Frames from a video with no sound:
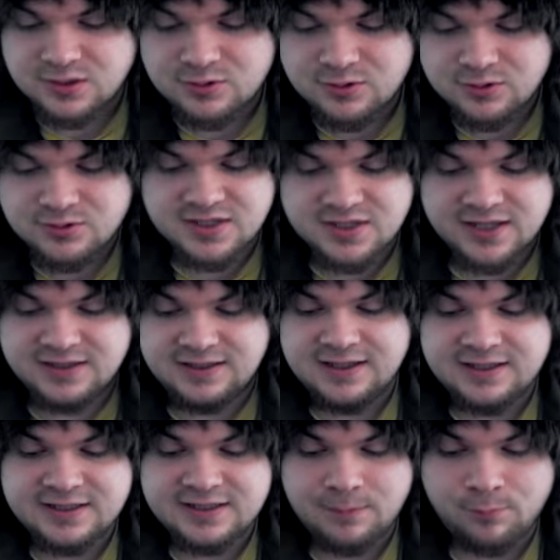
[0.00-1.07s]
unsere
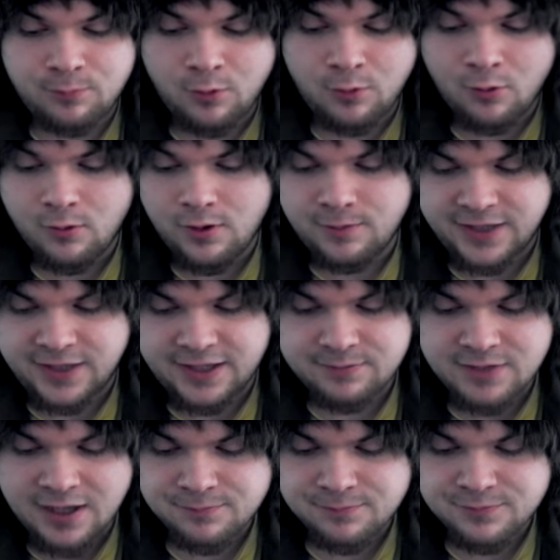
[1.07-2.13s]
tägliche Pro äh, Prämie
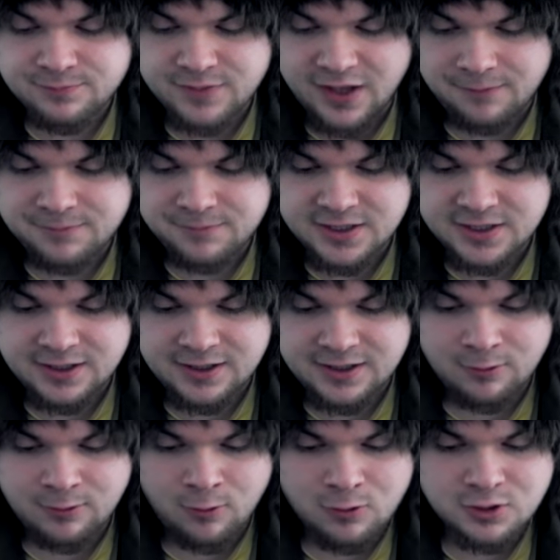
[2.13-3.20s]
ab. Wir haben hier
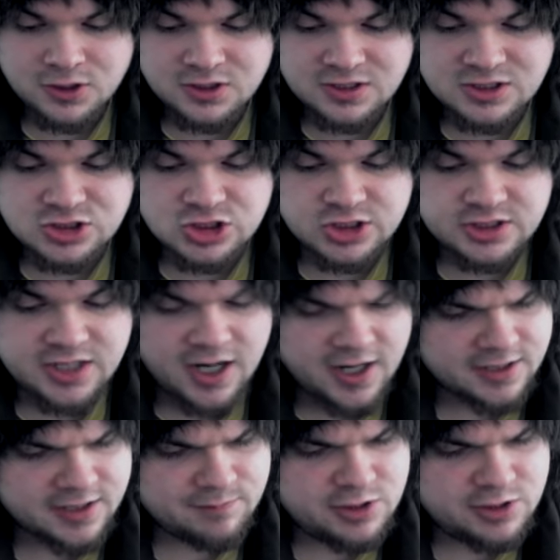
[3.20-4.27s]
Rocky, den Shiitake
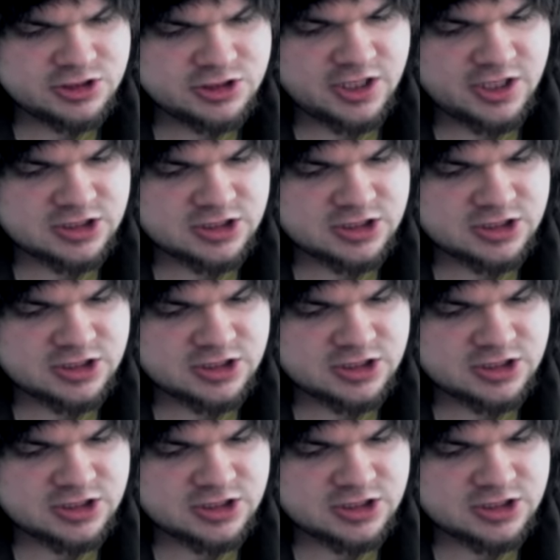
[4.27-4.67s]
Belch, der ist auch